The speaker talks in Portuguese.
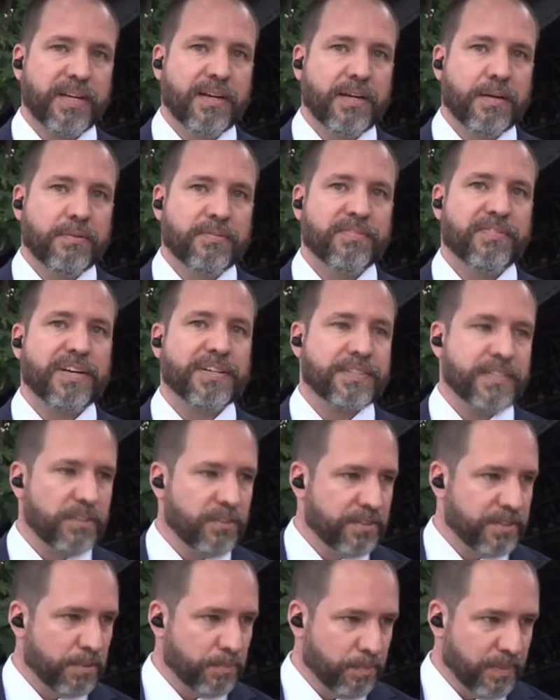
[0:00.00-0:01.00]
fazendo
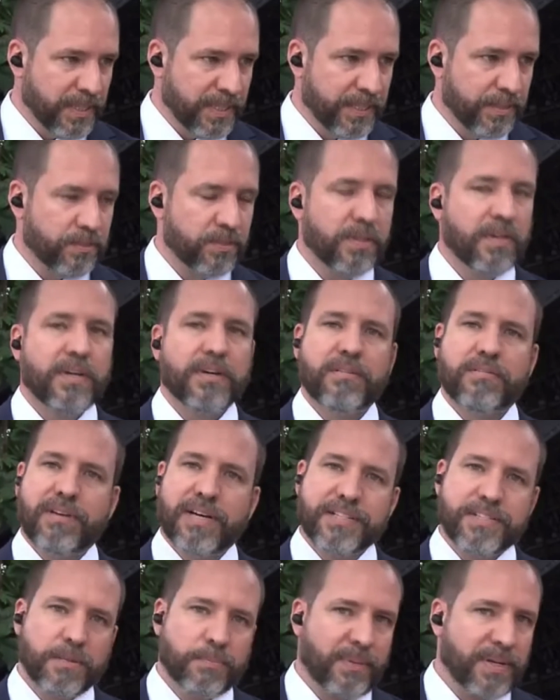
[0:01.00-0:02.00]
esse pleito, vai
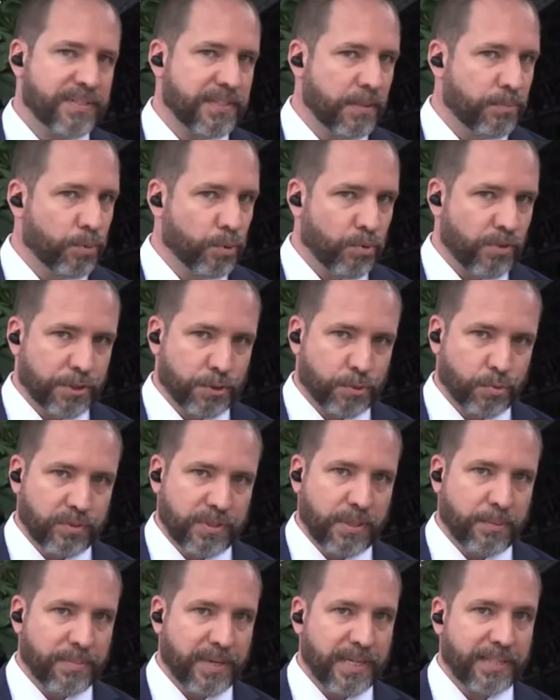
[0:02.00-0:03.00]
se passar por uma junta
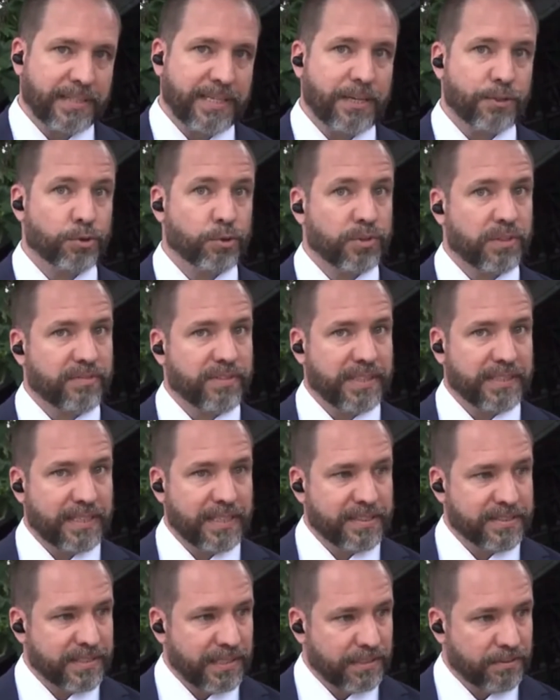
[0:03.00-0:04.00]
médica, a junta vai
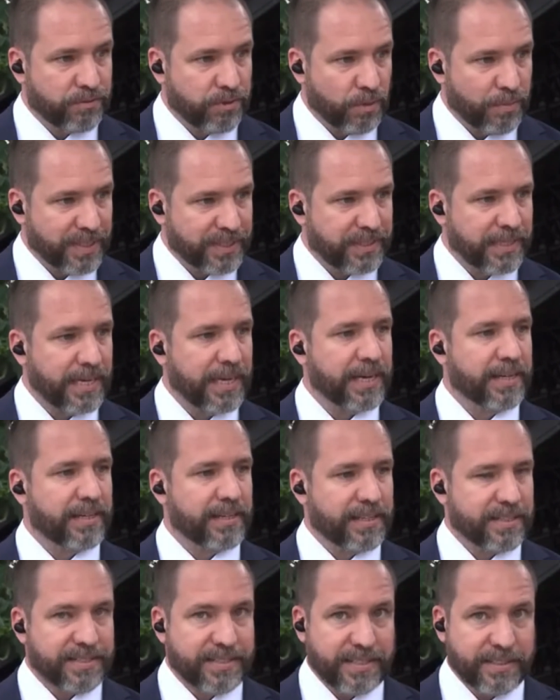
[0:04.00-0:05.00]
analisar de forma
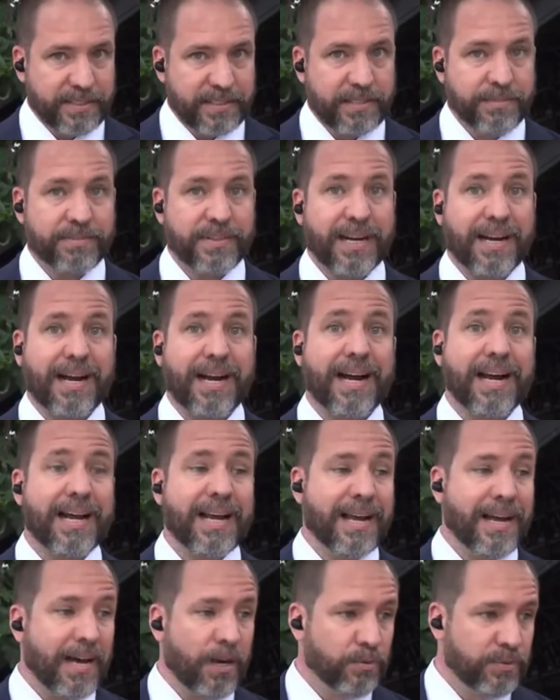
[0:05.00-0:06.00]
técnica, científica, a
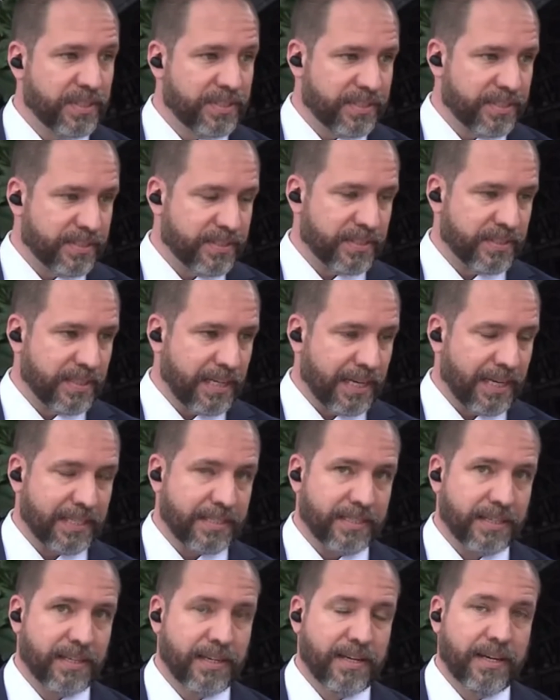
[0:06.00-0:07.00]
real necessidade
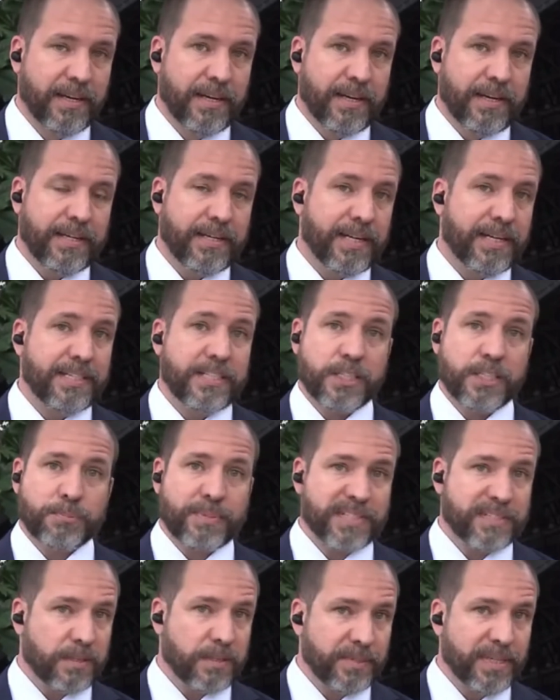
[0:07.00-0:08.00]
e a
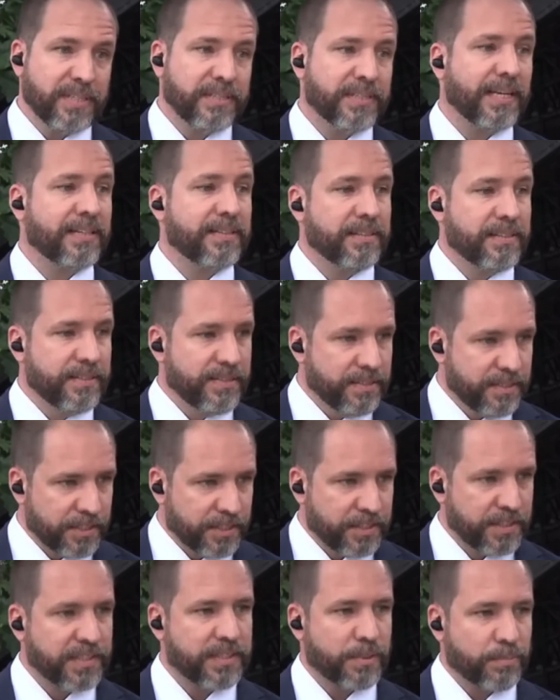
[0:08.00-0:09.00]
indispensabilidade de
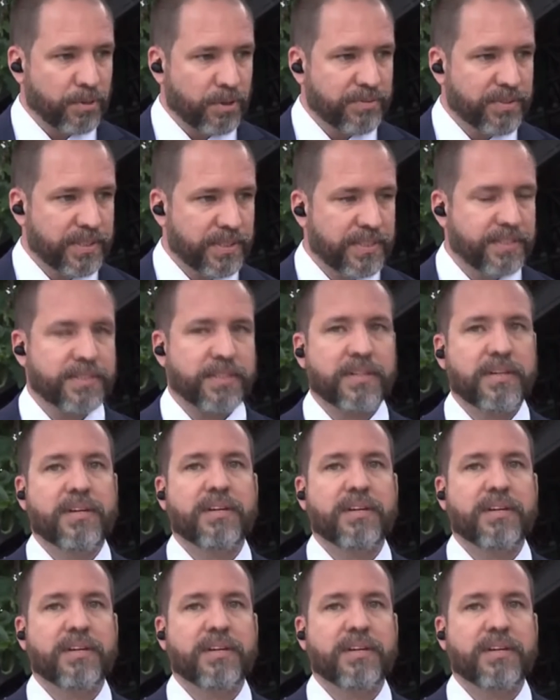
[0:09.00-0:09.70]
existir essa providência.